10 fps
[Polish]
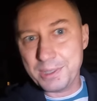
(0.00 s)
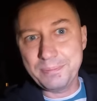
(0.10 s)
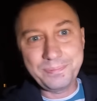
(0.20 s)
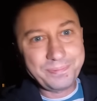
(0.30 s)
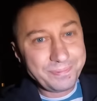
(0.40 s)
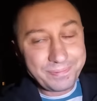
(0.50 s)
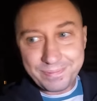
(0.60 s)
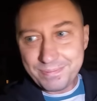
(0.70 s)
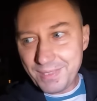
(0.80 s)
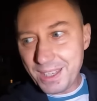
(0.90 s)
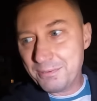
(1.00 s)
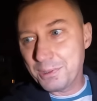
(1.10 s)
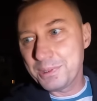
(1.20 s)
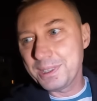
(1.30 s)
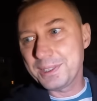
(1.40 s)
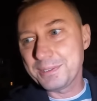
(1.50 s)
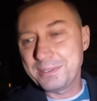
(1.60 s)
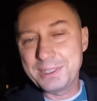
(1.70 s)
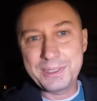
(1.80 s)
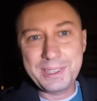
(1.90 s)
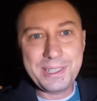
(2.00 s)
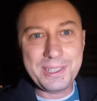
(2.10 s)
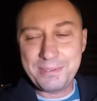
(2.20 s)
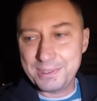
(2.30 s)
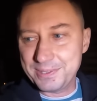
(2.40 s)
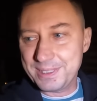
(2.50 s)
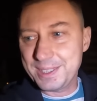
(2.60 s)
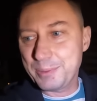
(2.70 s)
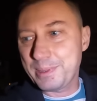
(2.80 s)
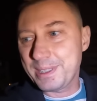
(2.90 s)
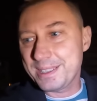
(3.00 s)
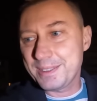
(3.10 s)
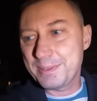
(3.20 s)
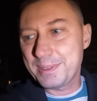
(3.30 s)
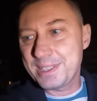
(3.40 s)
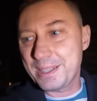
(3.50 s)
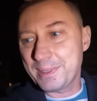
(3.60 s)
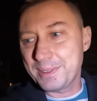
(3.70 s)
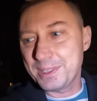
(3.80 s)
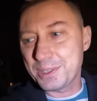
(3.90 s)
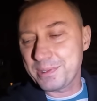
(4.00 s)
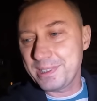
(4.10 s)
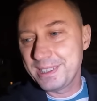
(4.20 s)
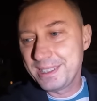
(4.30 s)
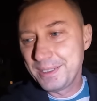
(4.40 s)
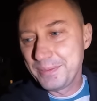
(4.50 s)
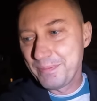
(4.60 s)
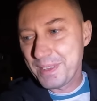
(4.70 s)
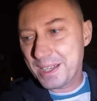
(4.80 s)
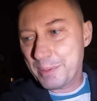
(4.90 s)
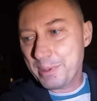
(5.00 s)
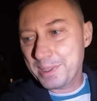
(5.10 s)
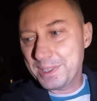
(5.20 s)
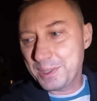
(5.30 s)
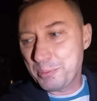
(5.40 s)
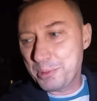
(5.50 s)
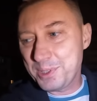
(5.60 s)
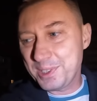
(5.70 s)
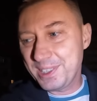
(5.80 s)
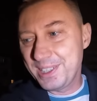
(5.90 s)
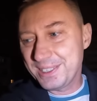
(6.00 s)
że w ogóle to Wiktoria się zwolniła z tej pracy, sama odeszła, a parę dni później